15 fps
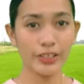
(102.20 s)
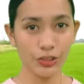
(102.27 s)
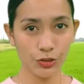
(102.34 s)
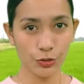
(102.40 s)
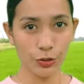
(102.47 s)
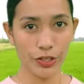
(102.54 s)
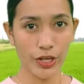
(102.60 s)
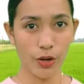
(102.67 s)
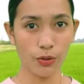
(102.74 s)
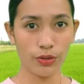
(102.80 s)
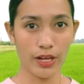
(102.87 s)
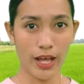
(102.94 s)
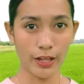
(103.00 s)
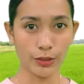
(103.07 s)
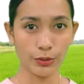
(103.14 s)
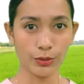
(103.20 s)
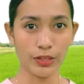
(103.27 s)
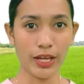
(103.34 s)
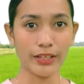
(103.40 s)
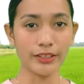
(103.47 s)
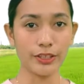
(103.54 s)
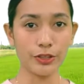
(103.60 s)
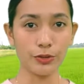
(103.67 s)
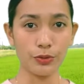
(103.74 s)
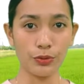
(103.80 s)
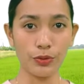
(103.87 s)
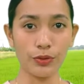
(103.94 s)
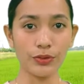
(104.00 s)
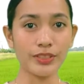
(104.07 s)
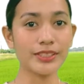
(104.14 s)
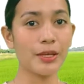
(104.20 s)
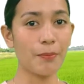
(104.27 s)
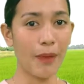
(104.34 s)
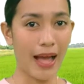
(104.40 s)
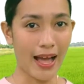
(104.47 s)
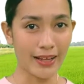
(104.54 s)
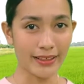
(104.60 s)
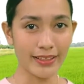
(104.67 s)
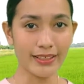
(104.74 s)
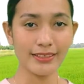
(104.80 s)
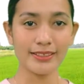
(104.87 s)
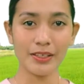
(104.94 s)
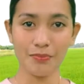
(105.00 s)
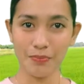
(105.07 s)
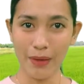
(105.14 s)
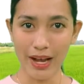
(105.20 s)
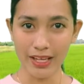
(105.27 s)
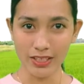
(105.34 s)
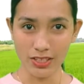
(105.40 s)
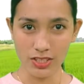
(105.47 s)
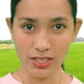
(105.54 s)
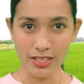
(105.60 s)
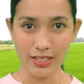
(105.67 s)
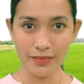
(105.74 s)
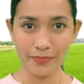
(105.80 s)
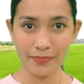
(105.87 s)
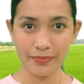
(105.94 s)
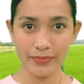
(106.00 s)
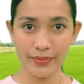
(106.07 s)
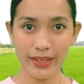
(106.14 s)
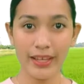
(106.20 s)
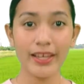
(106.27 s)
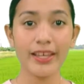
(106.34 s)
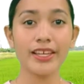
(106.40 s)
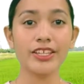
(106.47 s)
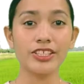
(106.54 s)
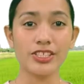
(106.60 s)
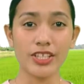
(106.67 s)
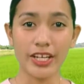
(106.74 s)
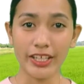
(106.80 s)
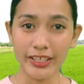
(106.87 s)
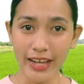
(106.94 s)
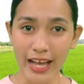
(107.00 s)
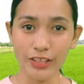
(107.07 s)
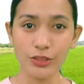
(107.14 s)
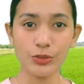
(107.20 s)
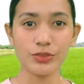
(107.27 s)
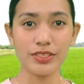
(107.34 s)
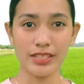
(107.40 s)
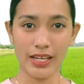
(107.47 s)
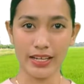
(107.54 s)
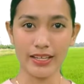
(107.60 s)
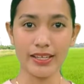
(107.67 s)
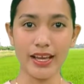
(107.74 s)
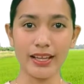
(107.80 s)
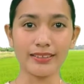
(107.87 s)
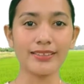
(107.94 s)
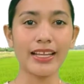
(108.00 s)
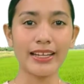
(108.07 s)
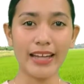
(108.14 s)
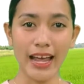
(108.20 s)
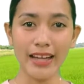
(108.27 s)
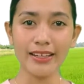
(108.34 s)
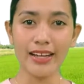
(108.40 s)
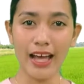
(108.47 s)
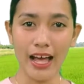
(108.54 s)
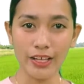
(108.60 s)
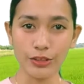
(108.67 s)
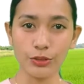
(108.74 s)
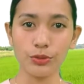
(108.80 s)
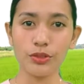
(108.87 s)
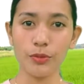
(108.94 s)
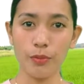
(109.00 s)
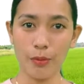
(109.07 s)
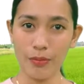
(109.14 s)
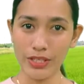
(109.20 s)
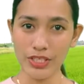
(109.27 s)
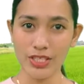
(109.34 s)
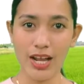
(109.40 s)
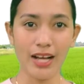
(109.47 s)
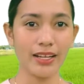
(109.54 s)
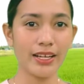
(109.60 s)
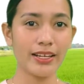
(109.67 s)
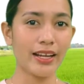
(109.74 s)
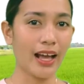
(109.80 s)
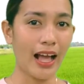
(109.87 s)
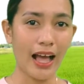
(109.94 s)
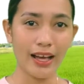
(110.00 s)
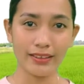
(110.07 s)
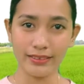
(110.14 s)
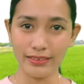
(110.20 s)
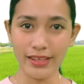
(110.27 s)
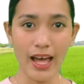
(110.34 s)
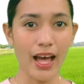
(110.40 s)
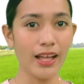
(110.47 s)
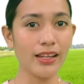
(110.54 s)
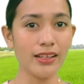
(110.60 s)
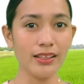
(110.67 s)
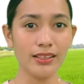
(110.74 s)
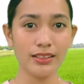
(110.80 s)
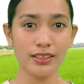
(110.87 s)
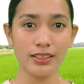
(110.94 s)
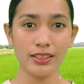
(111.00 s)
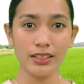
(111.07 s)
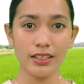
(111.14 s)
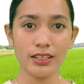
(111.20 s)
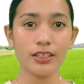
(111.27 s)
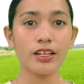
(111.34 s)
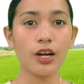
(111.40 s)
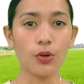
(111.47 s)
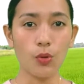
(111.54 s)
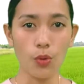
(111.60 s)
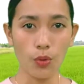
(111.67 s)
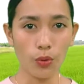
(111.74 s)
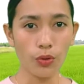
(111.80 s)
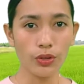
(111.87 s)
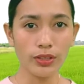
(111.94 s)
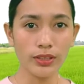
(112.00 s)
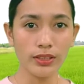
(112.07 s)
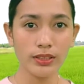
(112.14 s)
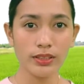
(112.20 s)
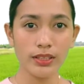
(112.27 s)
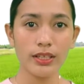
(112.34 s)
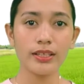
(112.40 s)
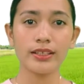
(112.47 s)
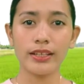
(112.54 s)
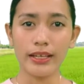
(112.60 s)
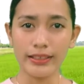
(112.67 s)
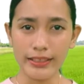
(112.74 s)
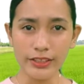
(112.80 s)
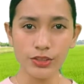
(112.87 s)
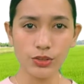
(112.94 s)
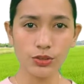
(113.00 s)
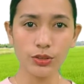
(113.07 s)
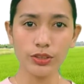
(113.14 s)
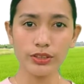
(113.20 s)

Kay istoryahon naton ang Ginoo sa paagi san pangadji. I-share naton sa iya tanan naton na babatsagan na kahandal, kaguol, kalisod,